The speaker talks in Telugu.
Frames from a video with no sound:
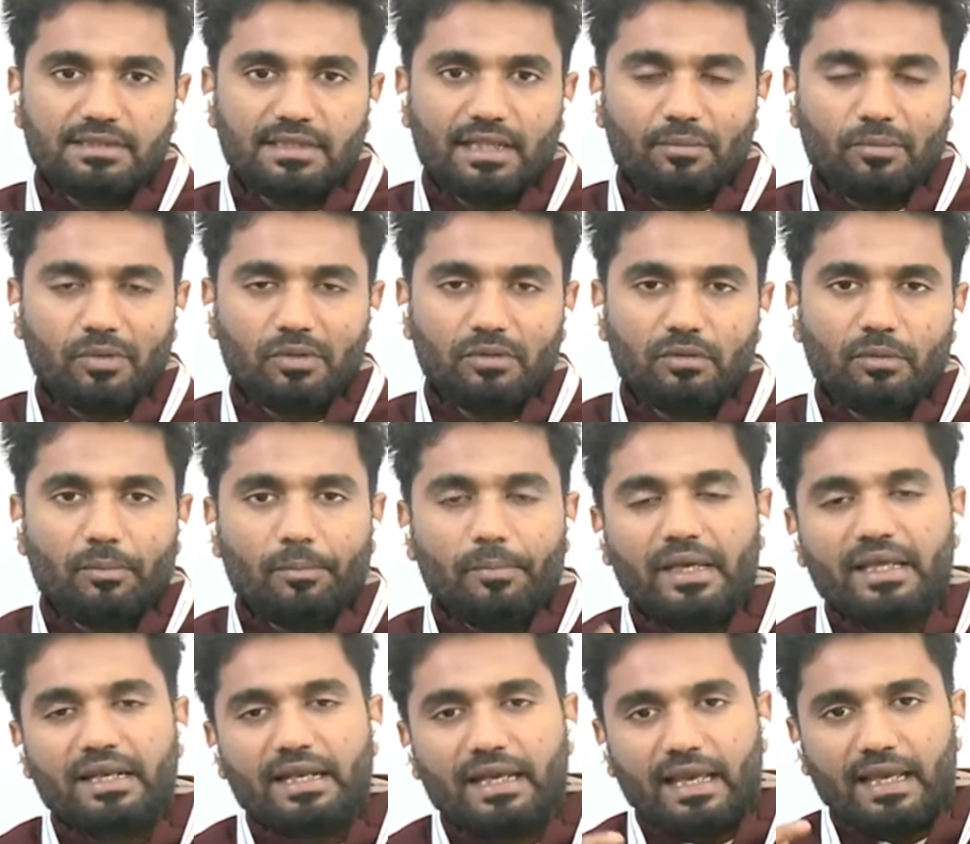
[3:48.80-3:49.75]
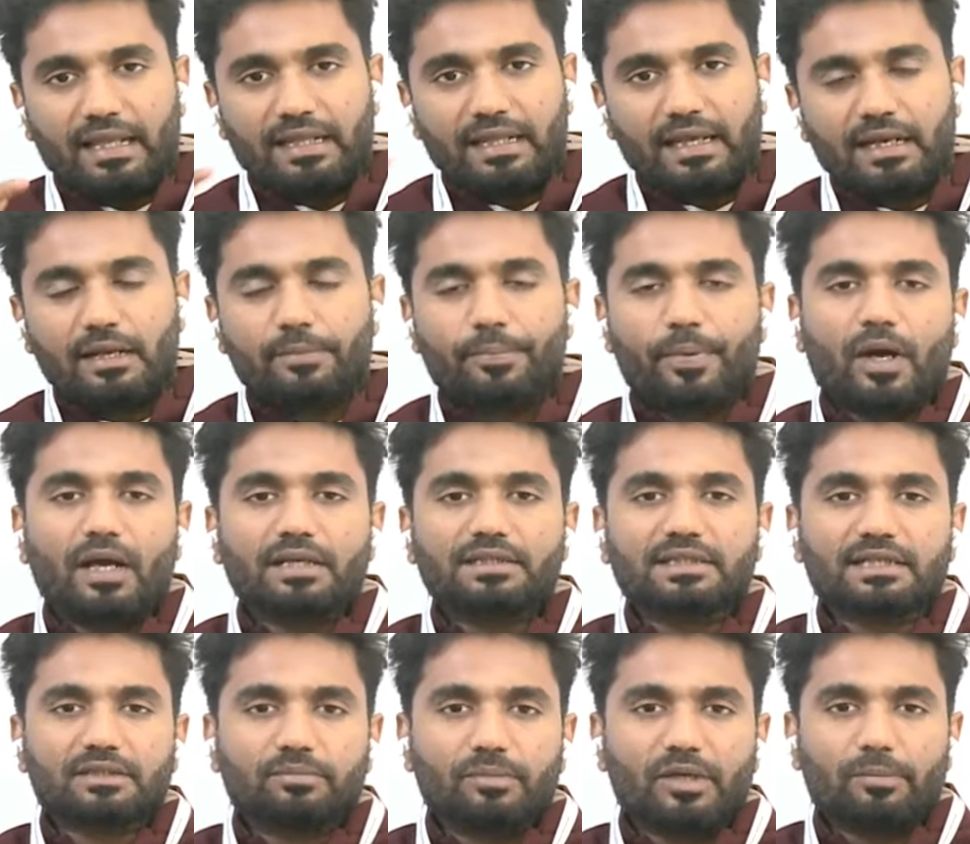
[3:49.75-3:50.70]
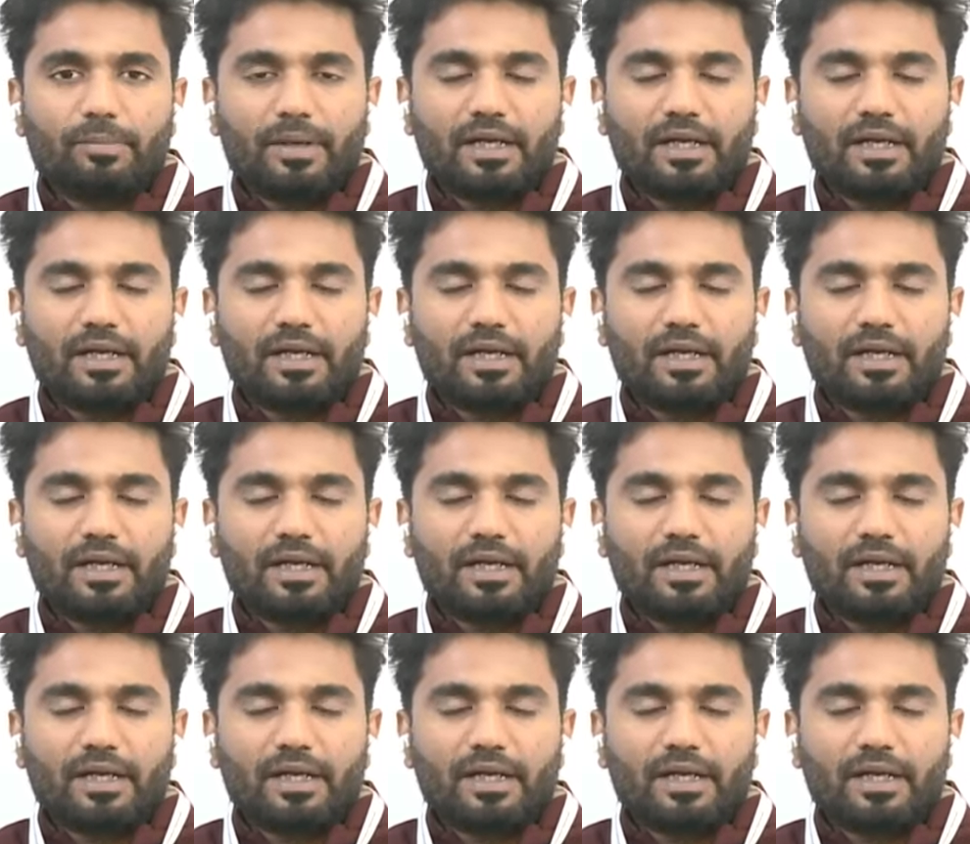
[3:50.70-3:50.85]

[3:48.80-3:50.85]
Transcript: ఇస్తాము మీరు ఏదైనా ప్రాజెక్ట్ మీరు